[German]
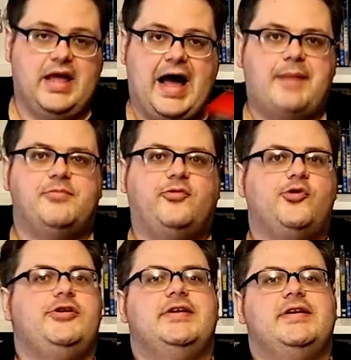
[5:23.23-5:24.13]

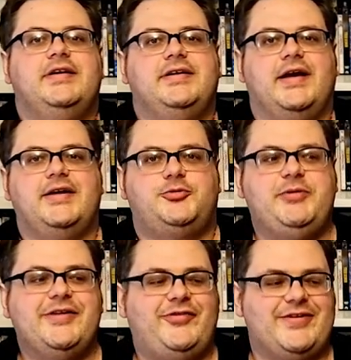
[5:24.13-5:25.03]
abendfüllenden äh,
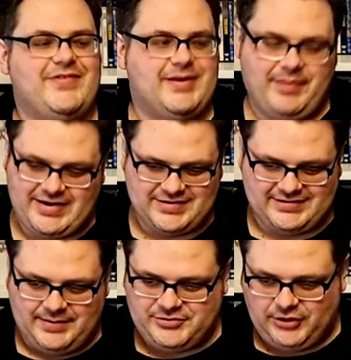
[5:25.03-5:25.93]
Spielfilm, wenn ihr beide
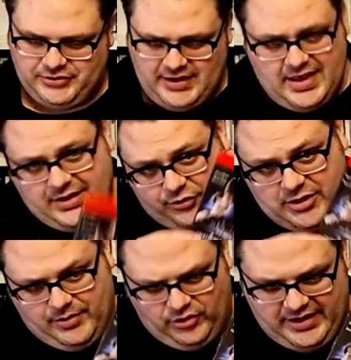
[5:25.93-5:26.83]
zusammenschaut. Könnt
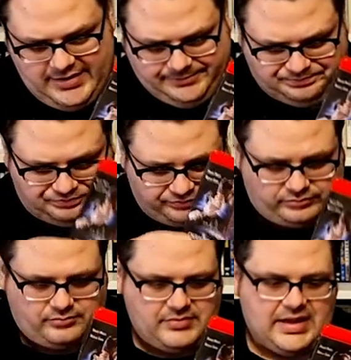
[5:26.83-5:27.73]
ihr aber auch gerne
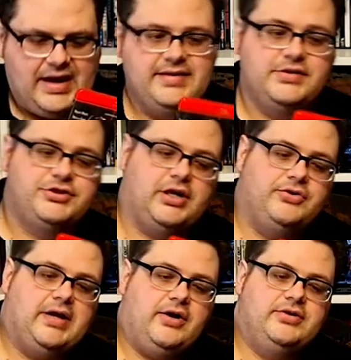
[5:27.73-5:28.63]
einzeln
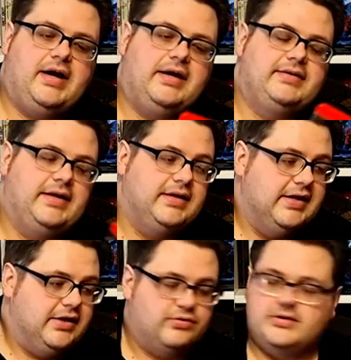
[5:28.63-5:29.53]
schauen, nach und nach, denn
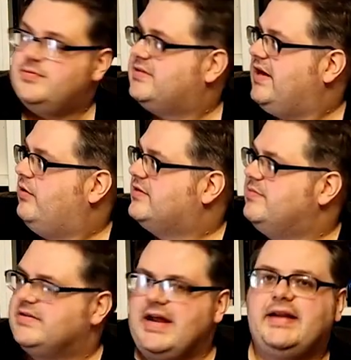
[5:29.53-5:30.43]
Christmas Carol ist ein
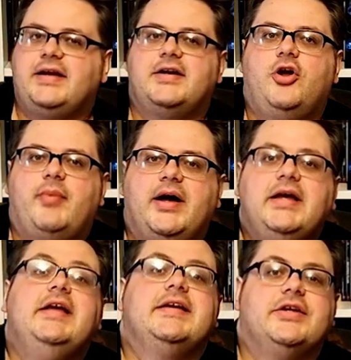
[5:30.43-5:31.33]
bisschen härterer Klopper.
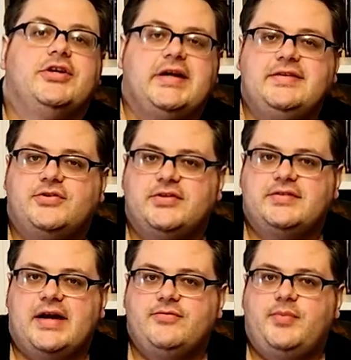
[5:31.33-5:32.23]
Ich kann euch ganz kurz
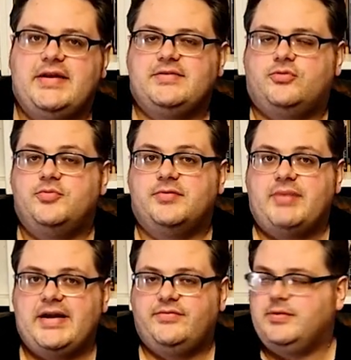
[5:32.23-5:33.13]
sagen, wobei es worum es in
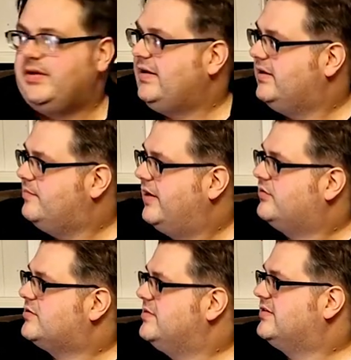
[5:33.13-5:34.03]
beiden Filmen geht. Bei
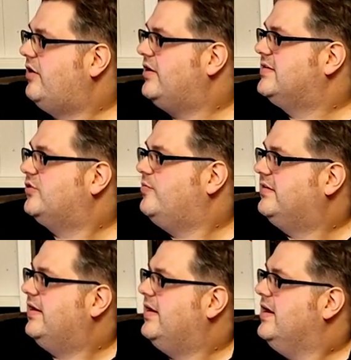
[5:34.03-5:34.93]
Christmas Carol geht es darum,
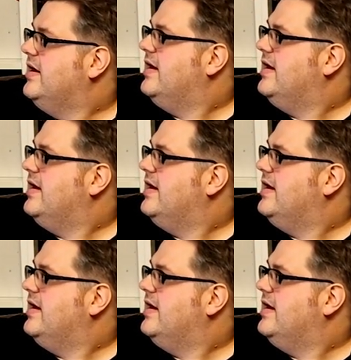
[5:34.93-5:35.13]
dass ein